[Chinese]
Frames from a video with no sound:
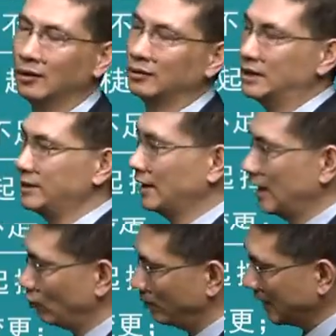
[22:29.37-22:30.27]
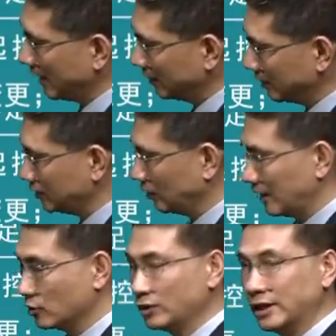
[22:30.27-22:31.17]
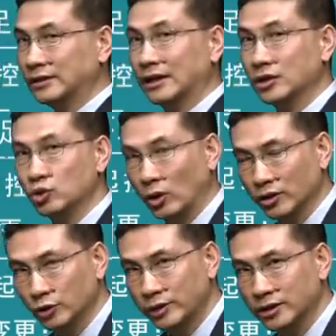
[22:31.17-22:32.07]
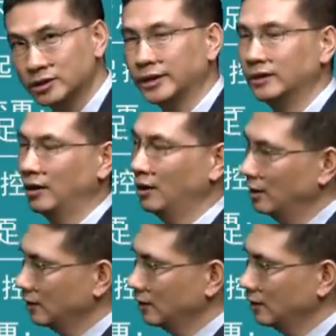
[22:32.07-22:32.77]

那接下来我们看看呢，教材所讲它的主要的优点是谁呢？